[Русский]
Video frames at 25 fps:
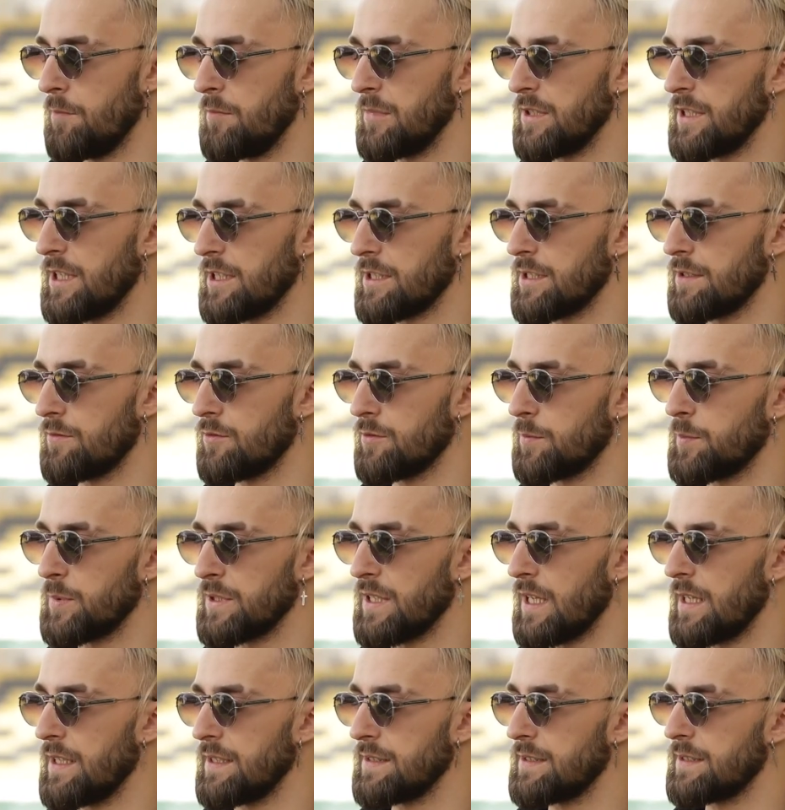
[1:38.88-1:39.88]
Мы даже его
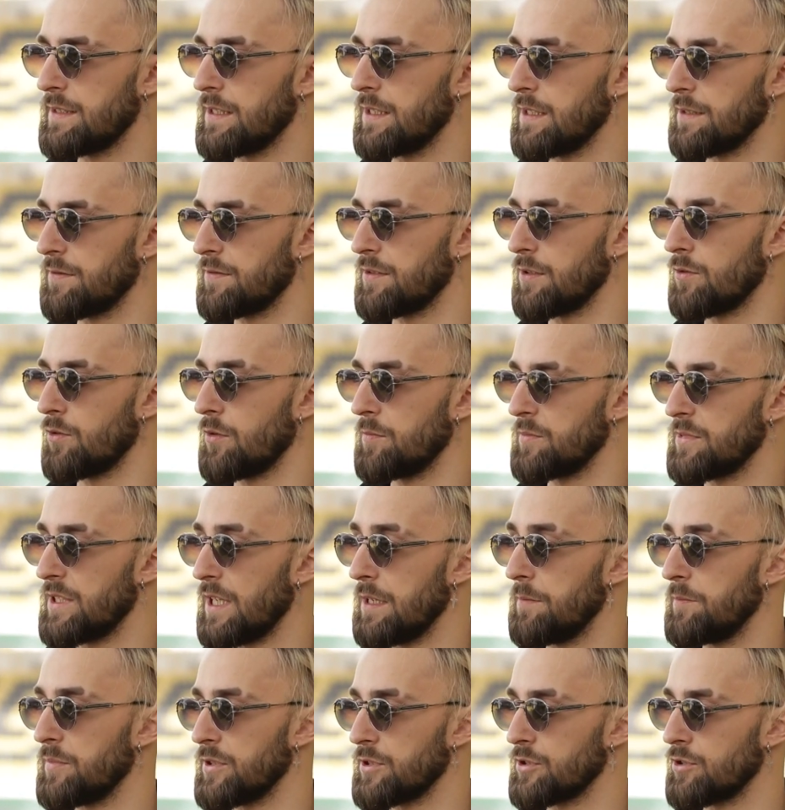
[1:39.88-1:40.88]
пытались сделать в таком
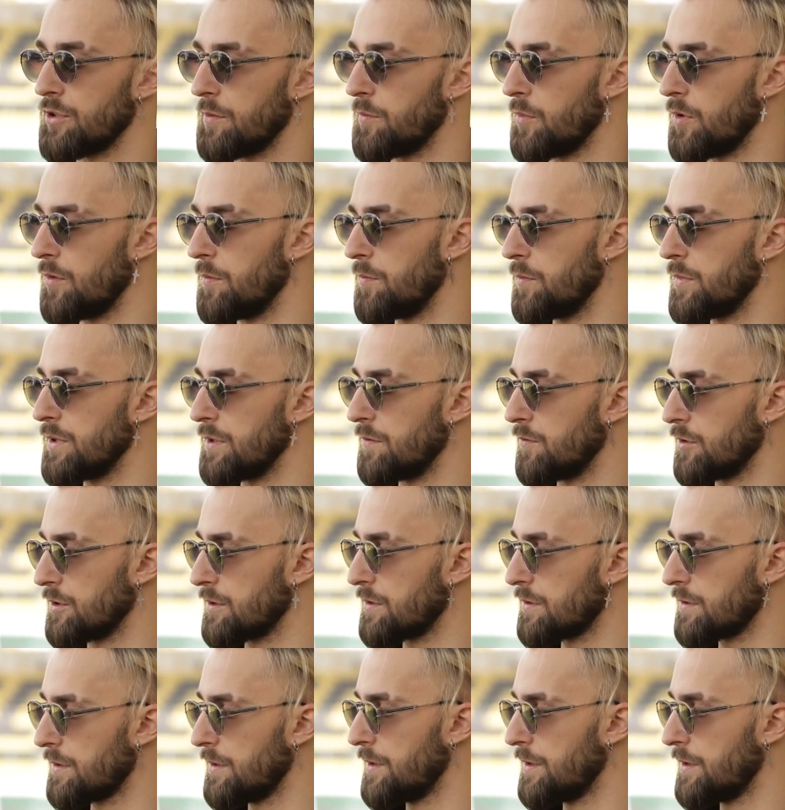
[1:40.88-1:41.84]
темпе, чтобы он был вот